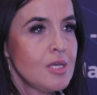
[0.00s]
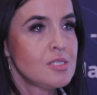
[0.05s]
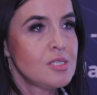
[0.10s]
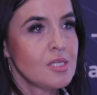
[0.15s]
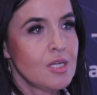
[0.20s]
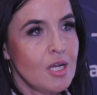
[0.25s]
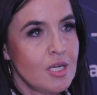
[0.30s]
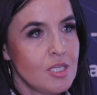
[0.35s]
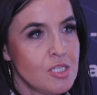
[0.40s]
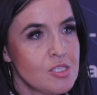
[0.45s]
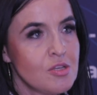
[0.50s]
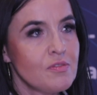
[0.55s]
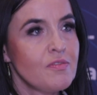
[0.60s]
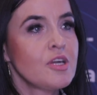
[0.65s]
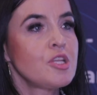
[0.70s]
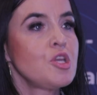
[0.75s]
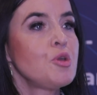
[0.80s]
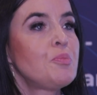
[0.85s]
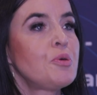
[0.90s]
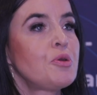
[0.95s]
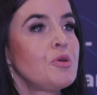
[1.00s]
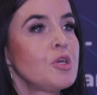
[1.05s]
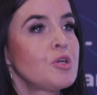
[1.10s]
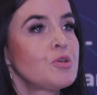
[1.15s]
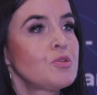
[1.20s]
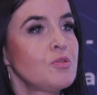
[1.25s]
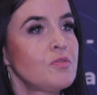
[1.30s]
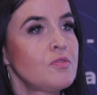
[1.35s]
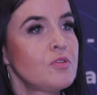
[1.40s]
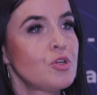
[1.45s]
zrealizowanie
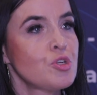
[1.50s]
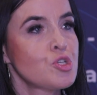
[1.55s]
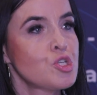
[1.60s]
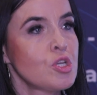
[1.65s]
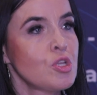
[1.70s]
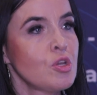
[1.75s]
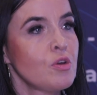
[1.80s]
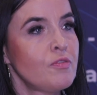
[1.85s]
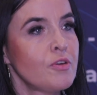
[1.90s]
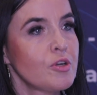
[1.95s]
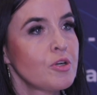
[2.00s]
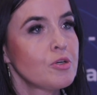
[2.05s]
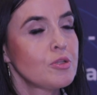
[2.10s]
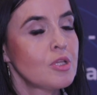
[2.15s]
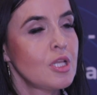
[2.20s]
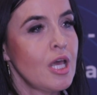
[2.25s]
projektu wdrożeniowego